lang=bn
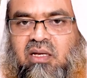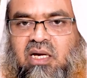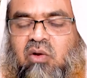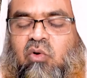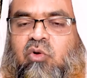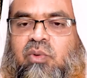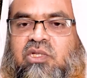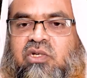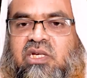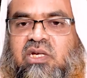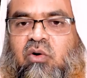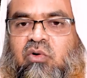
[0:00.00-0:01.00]
কারণ অনুবাদক
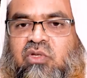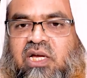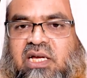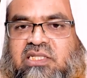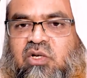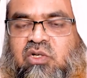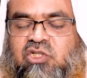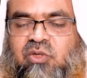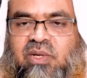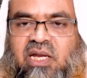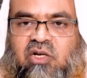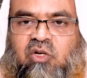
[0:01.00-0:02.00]
দেখা যায় অনেক
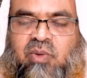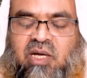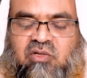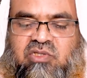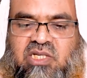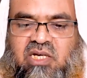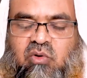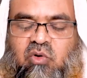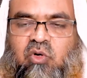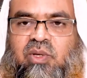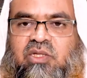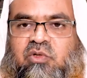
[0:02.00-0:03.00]
সময় লেখক ভালো ছিলেন
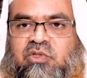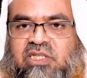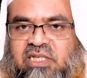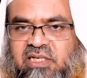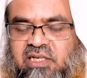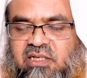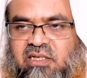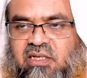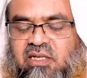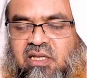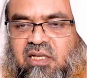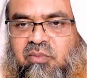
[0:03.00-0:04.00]
অনুবাদ করতে গিয়ে
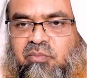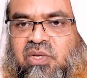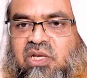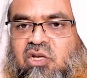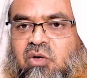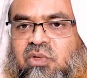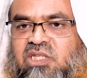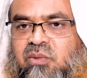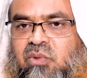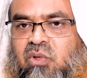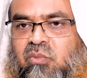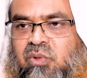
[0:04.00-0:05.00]
ভিন্ন
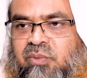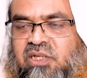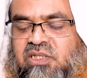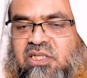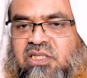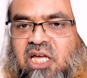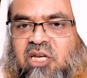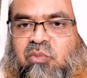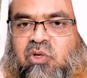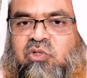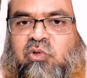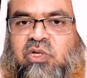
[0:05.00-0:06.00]
মতাবলম্বী ব্যক্তি তার
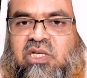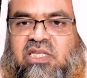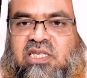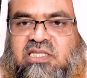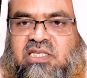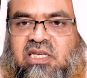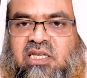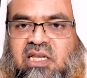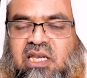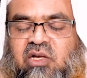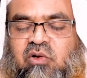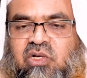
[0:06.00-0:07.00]
মত ঢুকিয়ে দিয়েছে
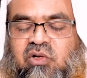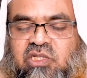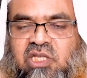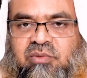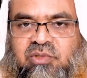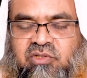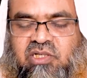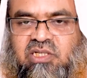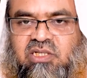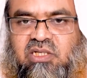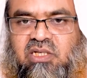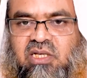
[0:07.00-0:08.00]
লেখকের কথার ভিতরে
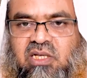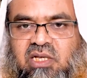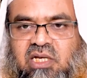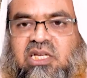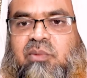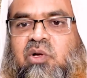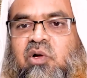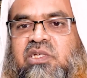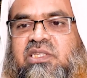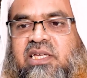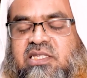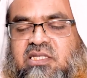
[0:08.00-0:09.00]
এটা আমরা অনেক
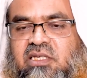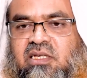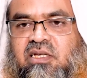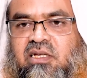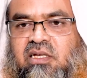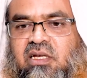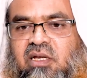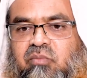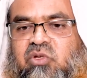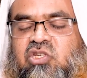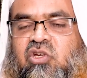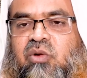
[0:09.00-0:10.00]
দেখেছি
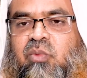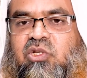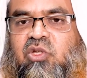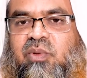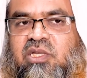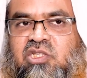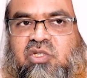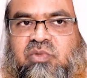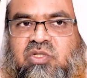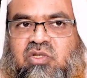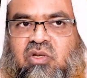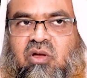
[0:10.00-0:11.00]
বিশেষ করে বর্তমানে যে
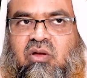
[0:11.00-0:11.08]
সমস্ত